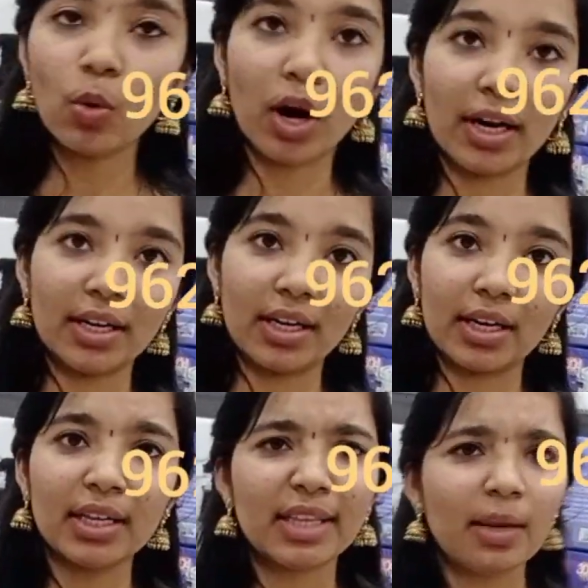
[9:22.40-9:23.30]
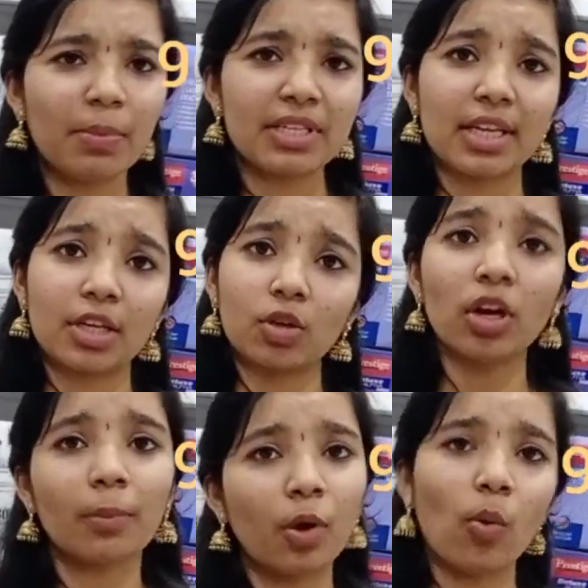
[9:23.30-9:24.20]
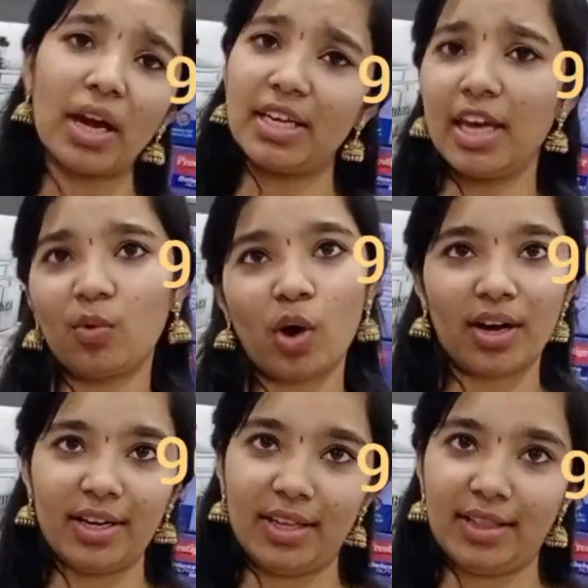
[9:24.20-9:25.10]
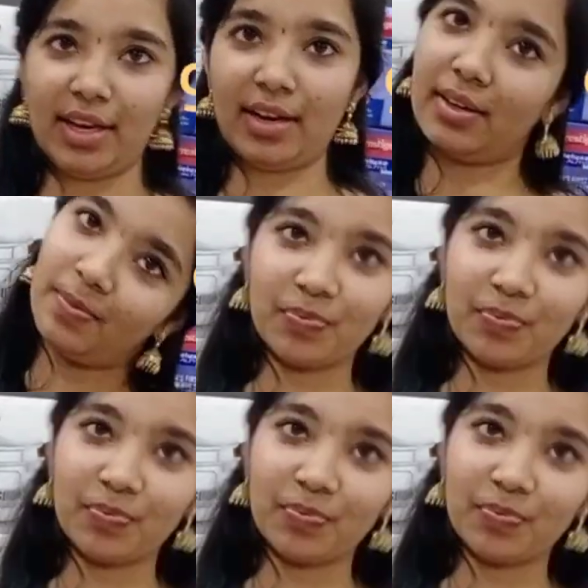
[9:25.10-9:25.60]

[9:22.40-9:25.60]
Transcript: வாரண்ட்டி இருக்குது த்ரீ பீஸ் செட்டுக்கும் நமக்கு ஒன் இயர் வாரண்டி தராங்க